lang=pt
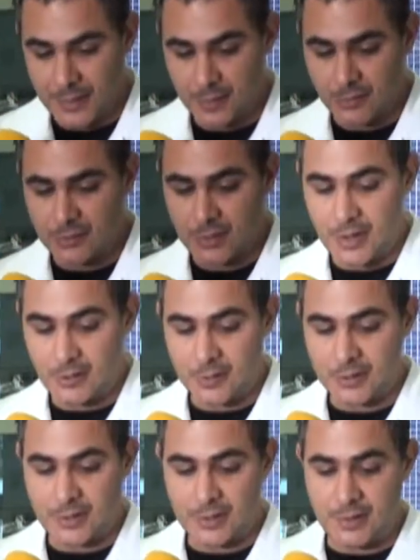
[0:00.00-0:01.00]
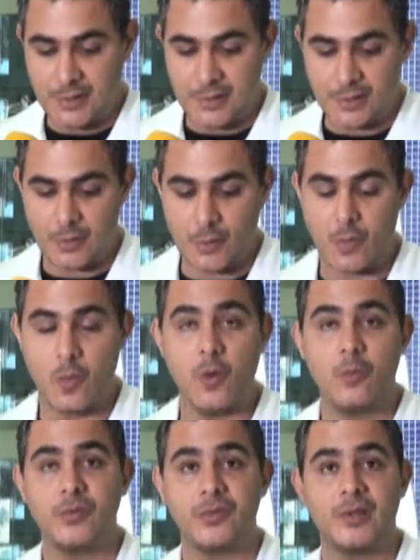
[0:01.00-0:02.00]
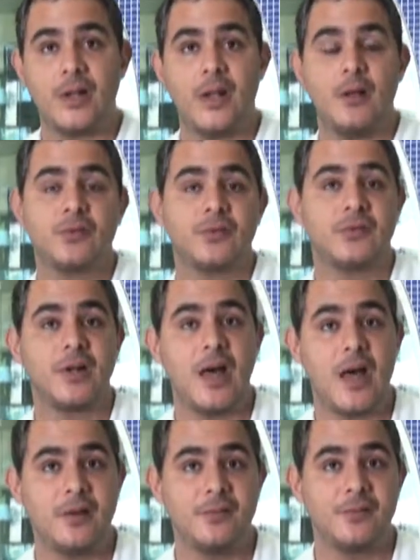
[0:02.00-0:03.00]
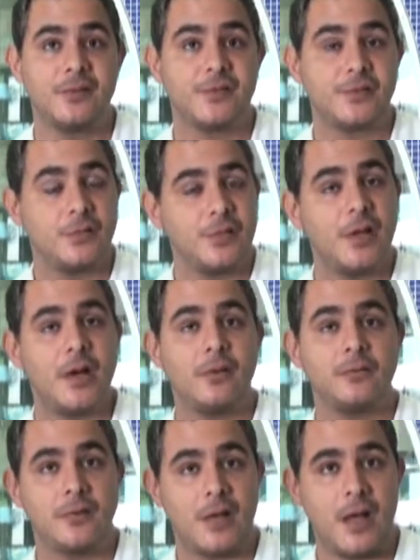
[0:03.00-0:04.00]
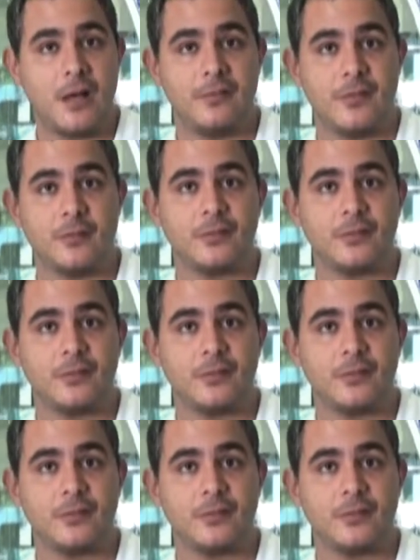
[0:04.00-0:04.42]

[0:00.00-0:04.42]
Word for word: Eu tenho aqui como instalar os drivers e o que é um driver.